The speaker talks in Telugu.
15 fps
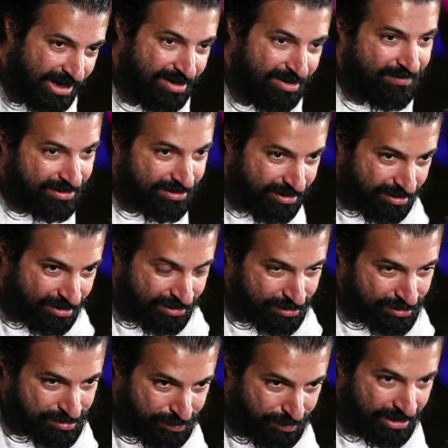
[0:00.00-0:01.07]
లైక్ వెదర్ ఇట్
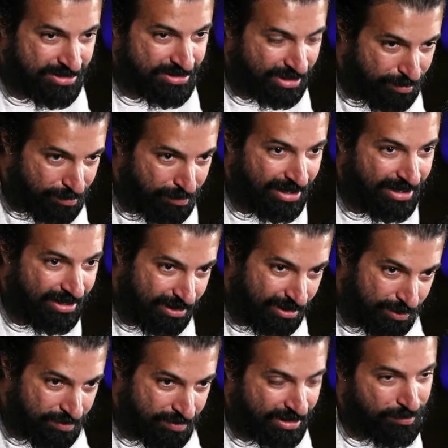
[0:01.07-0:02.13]
వాస్ పంజాబ్
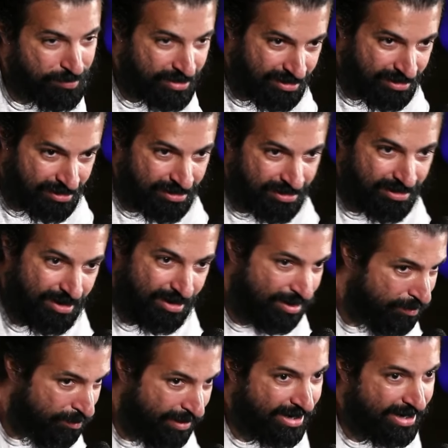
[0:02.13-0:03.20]
మలయాళం తమిళ్
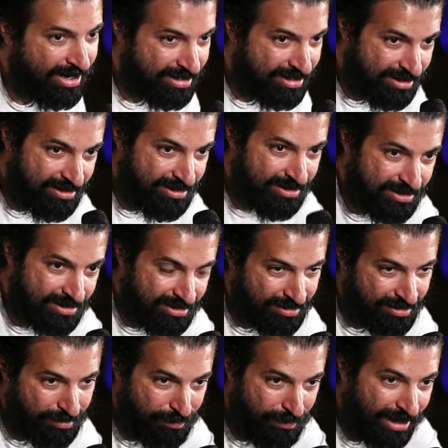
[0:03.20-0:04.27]
మరాఠీ
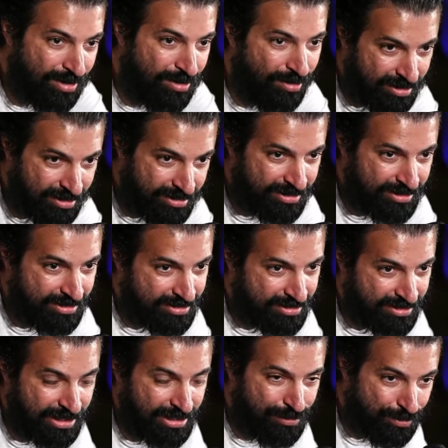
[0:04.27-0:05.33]
బెంగాలీ
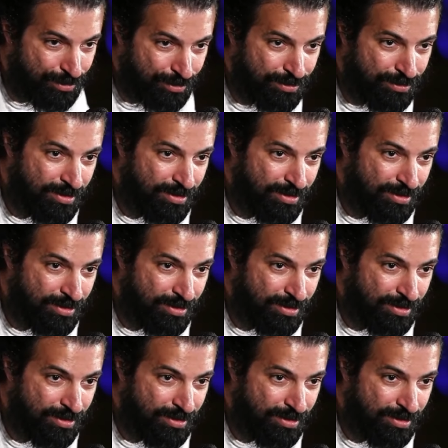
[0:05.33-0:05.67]
తెలుగు